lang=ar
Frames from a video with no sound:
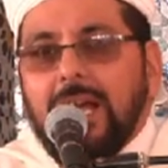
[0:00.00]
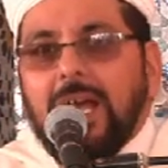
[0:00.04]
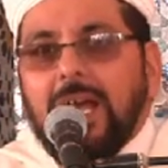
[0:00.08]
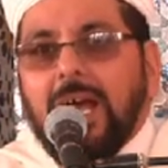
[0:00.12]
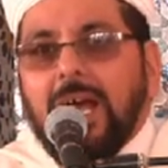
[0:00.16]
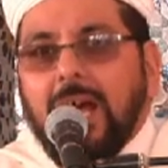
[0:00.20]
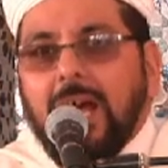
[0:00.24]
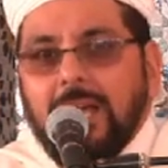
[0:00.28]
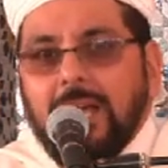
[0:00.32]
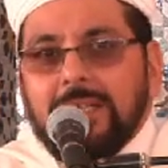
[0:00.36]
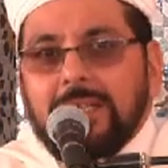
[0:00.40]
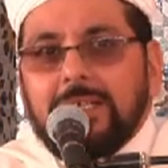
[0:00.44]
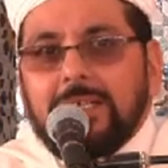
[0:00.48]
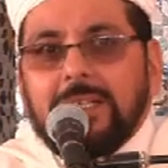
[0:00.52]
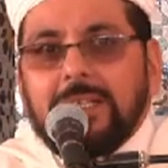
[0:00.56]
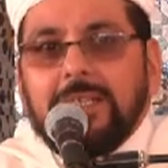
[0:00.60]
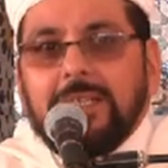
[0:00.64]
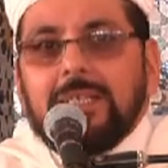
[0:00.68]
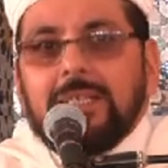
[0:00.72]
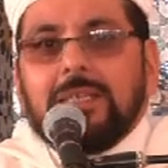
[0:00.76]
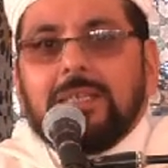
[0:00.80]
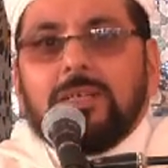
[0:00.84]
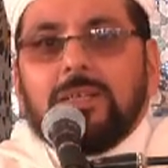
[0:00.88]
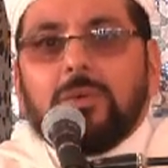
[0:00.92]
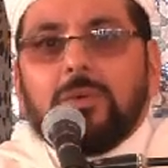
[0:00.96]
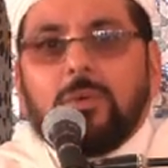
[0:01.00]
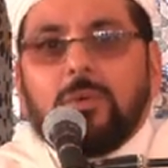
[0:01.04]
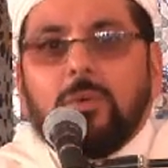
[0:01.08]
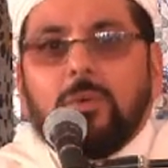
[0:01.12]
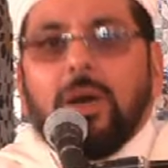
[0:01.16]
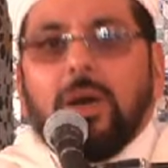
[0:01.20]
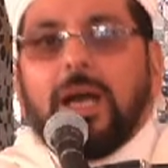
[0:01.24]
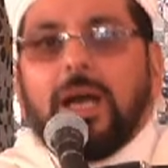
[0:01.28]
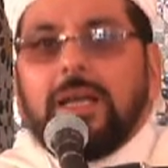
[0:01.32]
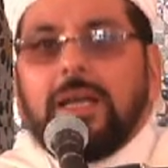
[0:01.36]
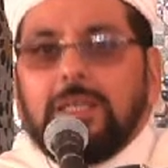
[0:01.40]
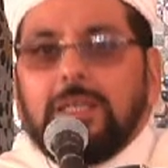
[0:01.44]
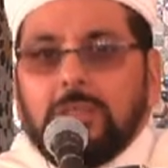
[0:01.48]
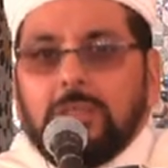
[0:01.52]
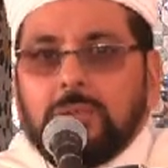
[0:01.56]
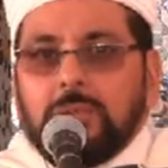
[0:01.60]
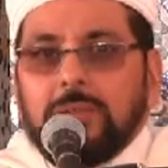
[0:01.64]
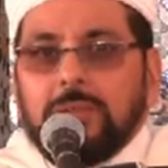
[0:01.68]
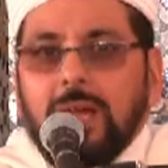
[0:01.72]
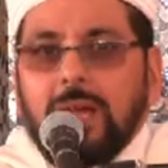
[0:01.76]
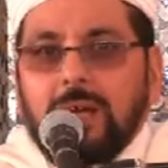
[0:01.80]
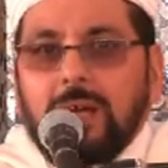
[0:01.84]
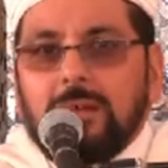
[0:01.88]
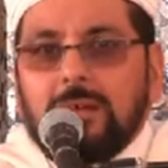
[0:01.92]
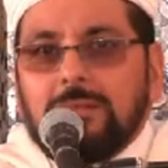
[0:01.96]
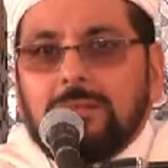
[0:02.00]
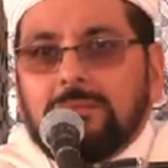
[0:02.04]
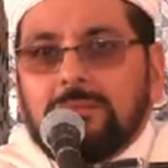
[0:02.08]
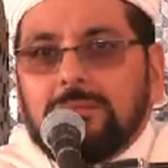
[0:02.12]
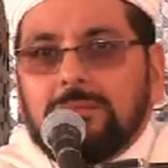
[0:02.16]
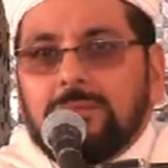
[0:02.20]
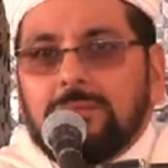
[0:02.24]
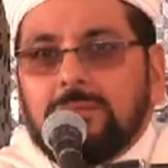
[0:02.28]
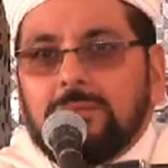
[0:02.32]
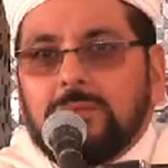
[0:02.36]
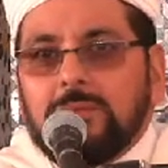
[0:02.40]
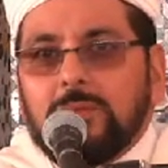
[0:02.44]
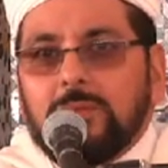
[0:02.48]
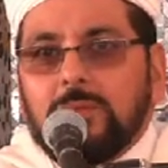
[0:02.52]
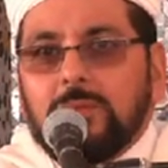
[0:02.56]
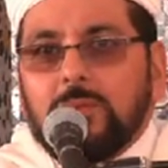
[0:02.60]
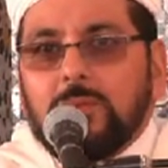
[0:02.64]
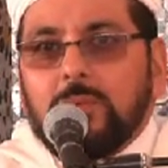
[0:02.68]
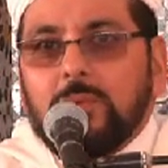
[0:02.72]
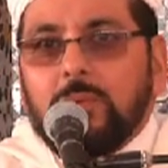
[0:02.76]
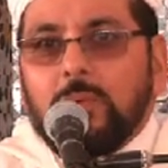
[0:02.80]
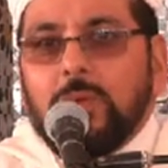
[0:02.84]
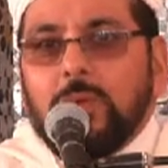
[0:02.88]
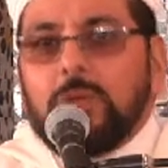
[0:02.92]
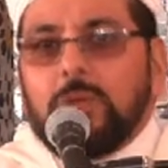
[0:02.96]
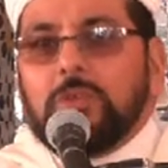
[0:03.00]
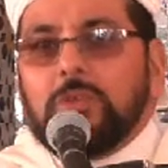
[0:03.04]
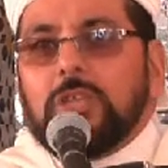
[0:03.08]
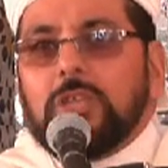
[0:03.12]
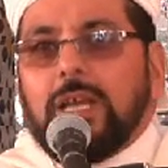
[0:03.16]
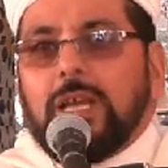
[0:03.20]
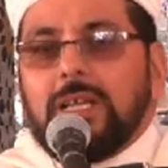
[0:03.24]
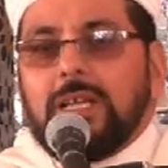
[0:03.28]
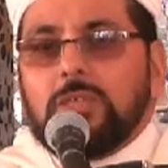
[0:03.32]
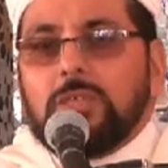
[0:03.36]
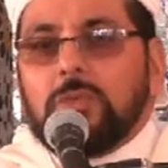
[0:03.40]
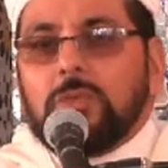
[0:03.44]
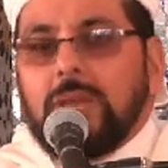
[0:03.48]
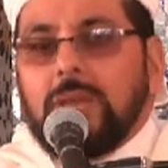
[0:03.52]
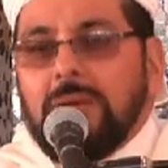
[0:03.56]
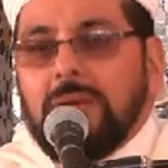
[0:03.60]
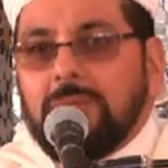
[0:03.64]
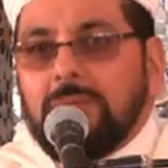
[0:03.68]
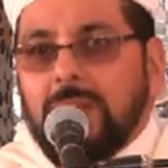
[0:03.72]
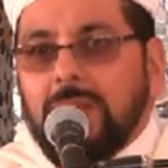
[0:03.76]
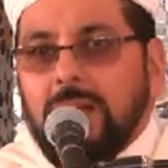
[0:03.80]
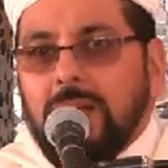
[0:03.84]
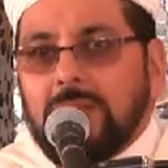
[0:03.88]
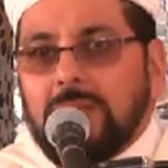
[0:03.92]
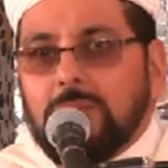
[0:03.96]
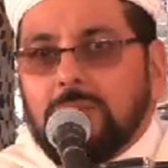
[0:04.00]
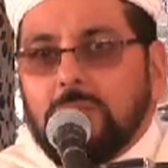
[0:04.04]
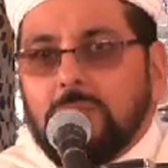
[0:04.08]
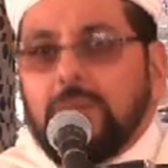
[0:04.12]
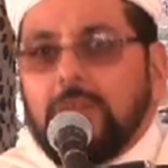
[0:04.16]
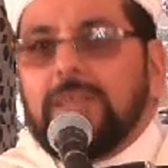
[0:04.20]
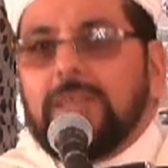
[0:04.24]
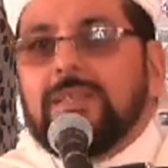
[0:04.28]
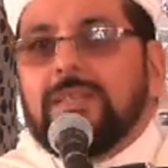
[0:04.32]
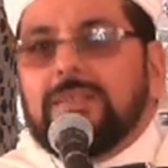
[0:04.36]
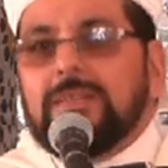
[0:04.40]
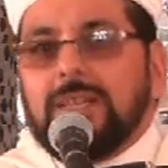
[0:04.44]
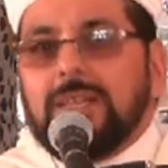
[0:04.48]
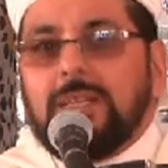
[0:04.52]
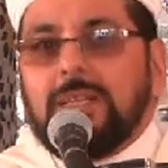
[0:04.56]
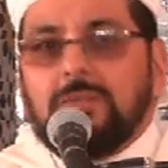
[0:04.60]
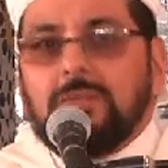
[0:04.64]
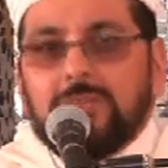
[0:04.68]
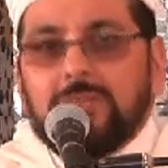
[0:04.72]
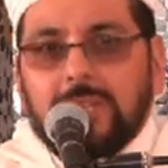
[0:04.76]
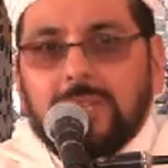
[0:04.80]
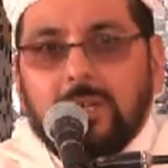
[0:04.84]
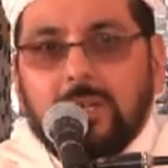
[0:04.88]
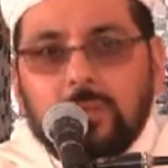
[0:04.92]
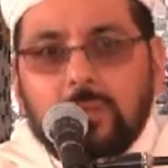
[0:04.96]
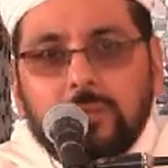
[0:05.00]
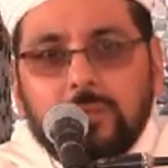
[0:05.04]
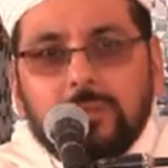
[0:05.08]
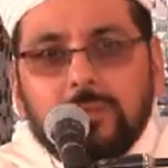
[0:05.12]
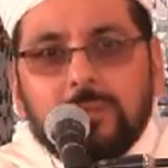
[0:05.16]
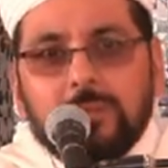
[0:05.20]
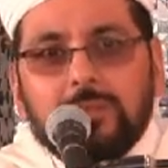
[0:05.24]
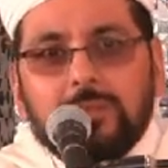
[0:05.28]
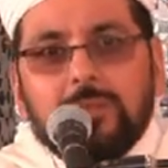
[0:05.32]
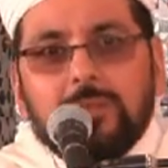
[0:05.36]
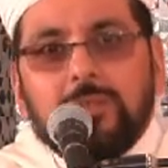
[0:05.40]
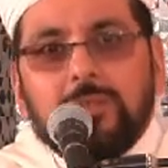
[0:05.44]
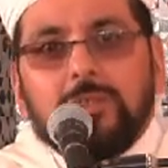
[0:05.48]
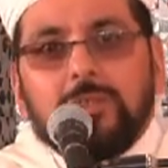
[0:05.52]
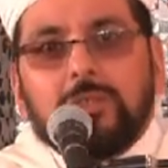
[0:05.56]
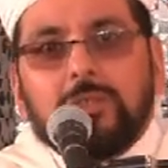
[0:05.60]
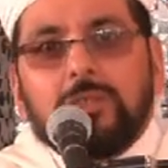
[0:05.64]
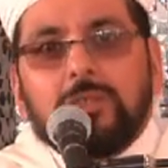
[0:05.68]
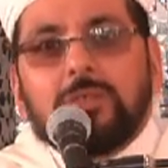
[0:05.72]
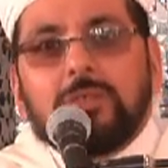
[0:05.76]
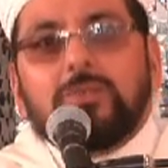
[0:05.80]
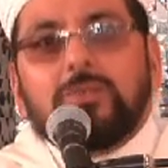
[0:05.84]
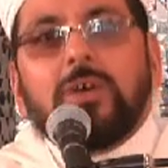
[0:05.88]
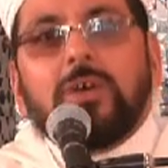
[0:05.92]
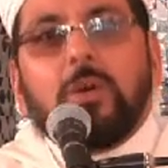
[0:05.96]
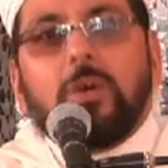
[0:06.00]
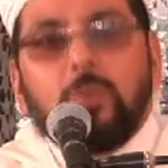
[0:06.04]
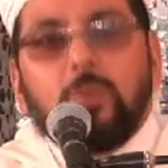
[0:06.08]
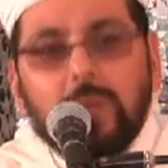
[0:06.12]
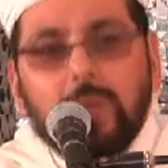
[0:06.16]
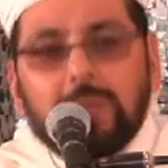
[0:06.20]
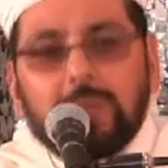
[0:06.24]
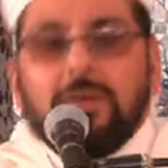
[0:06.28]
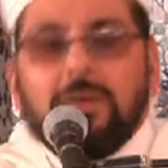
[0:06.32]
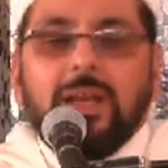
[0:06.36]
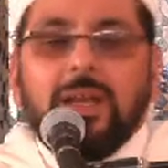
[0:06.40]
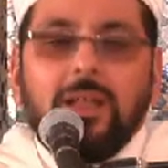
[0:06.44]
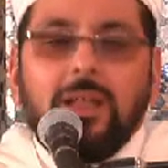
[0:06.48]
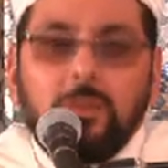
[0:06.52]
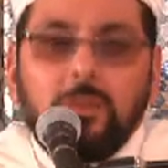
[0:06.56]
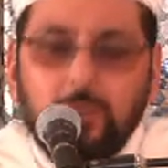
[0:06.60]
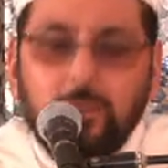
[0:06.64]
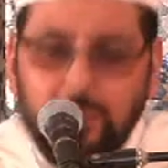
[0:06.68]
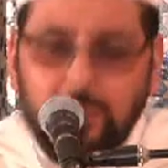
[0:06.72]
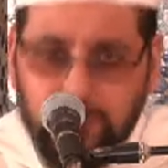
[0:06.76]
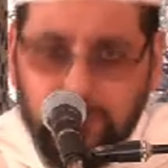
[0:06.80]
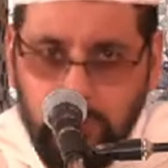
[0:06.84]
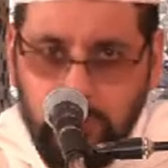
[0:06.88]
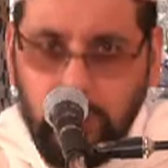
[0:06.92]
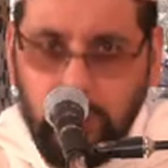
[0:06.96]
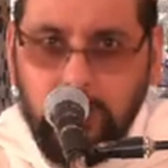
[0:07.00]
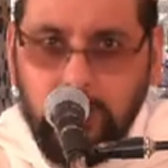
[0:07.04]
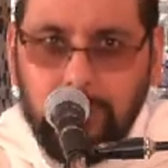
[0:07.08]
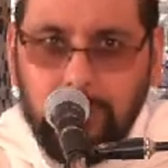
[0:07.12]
غيري وغيرنا ويشخص الأمراض وينسى نفسه فهو المرض نفسه